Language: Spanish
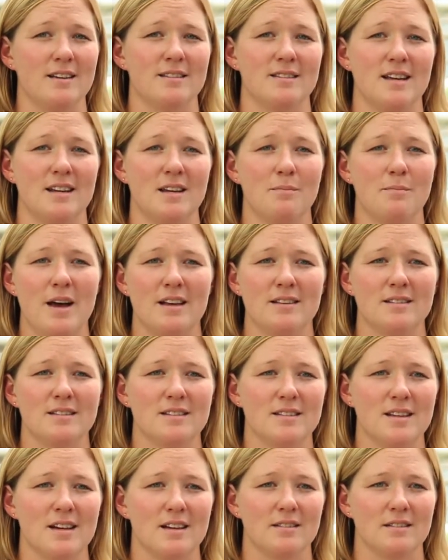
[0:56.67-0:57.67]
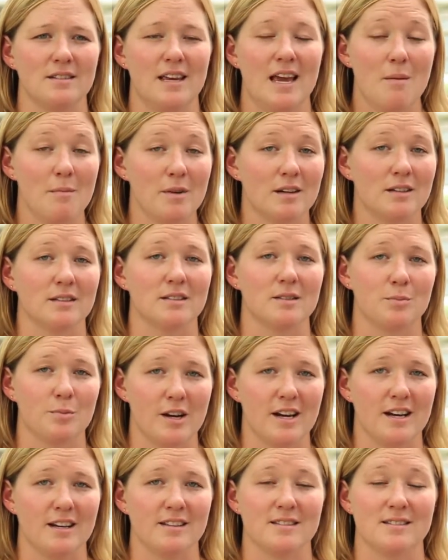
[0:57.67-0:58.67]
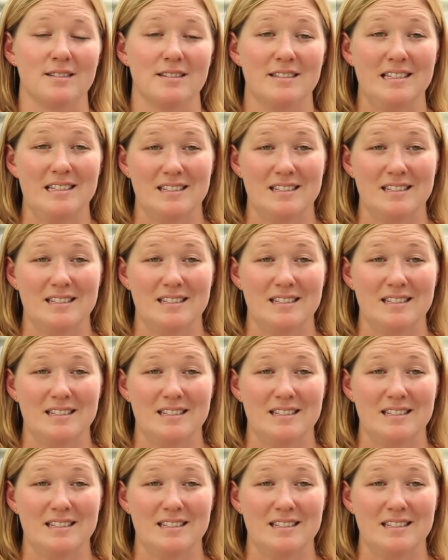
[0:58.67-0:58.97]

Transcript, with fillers: Por esta razón, casi no hemos aplicado